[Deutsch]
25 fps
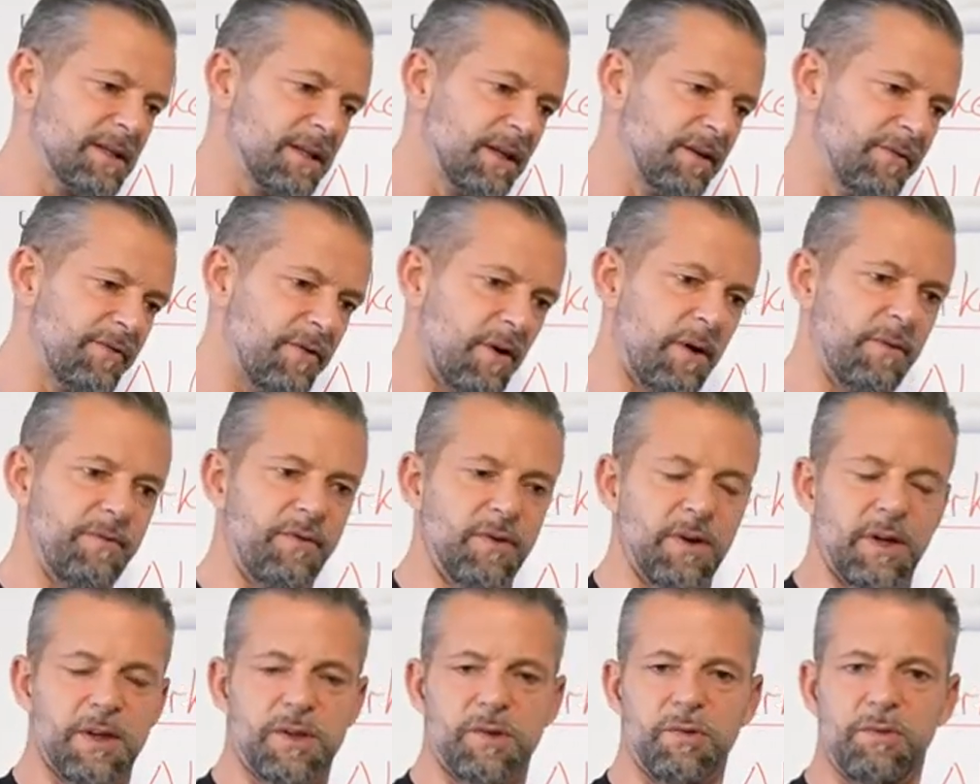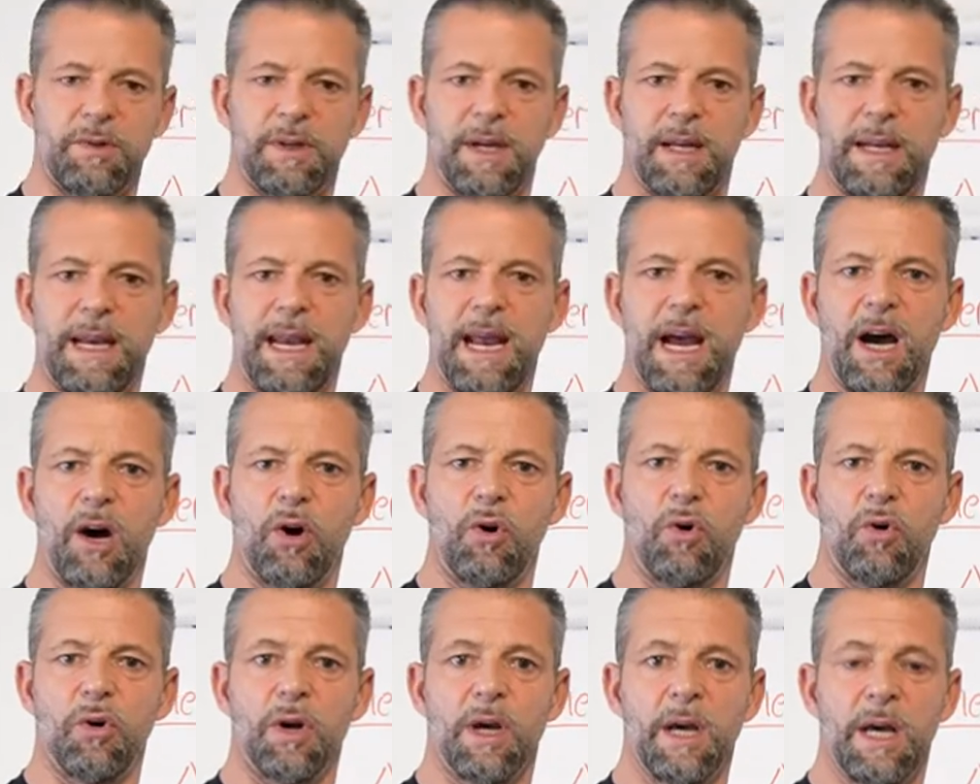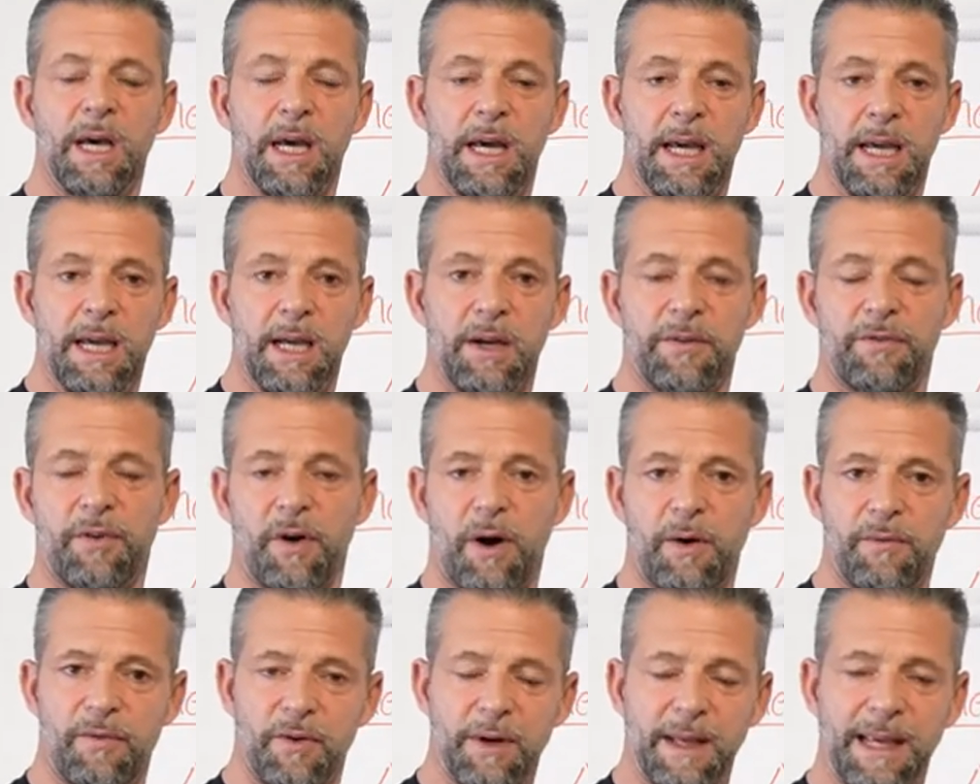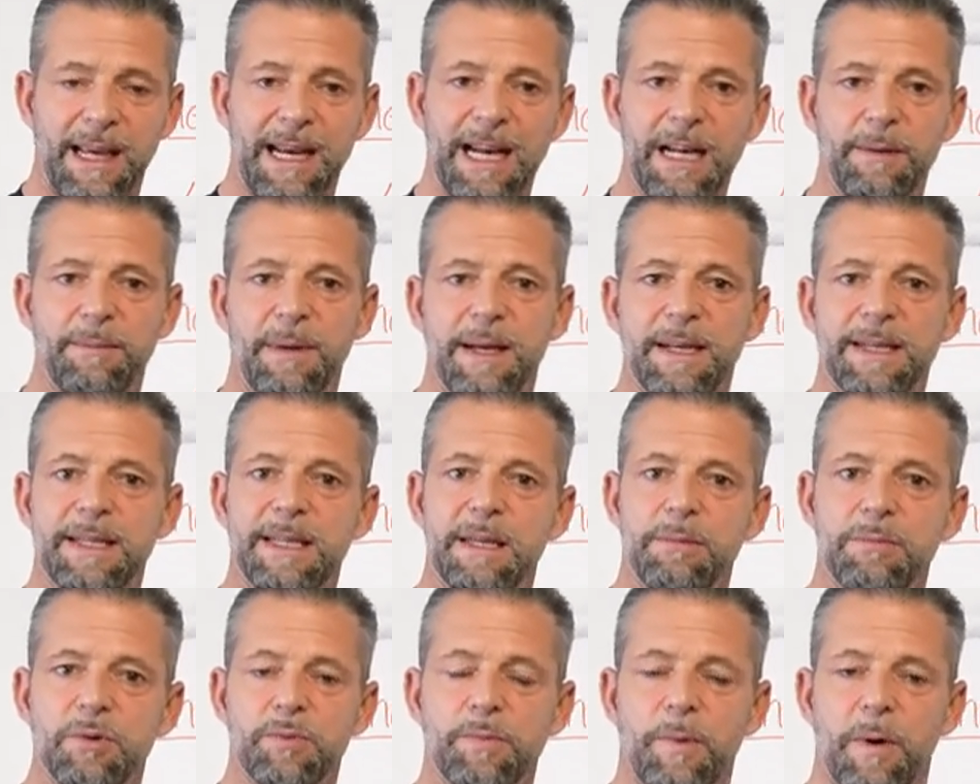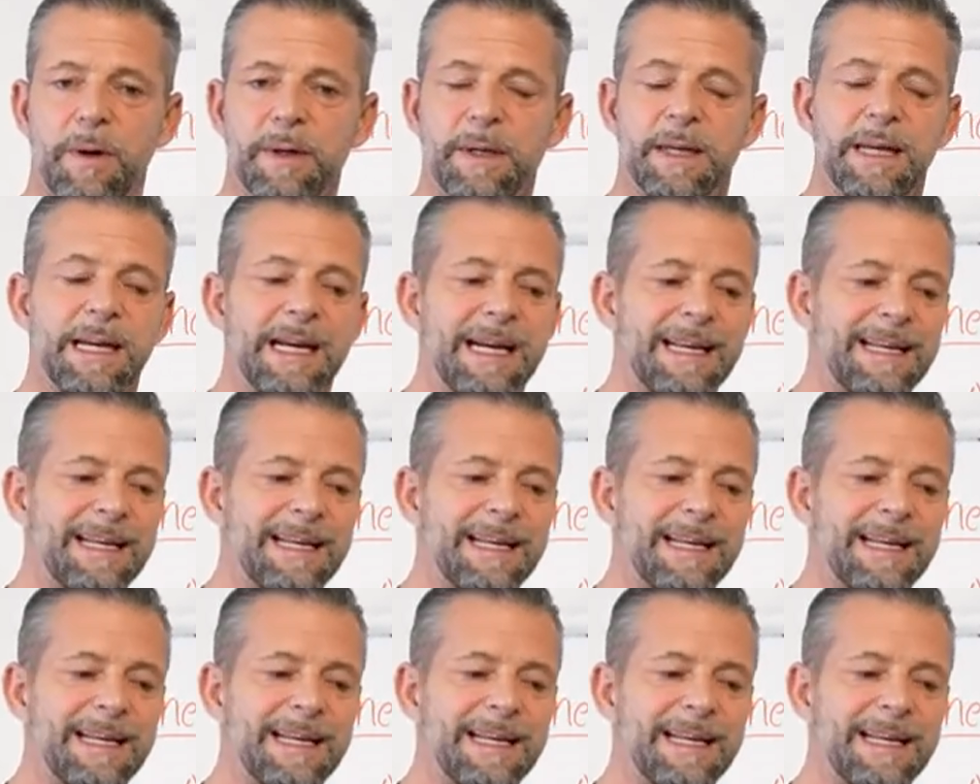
in Form von gesunder Ernährung, in Form von regelmäßigem Sport.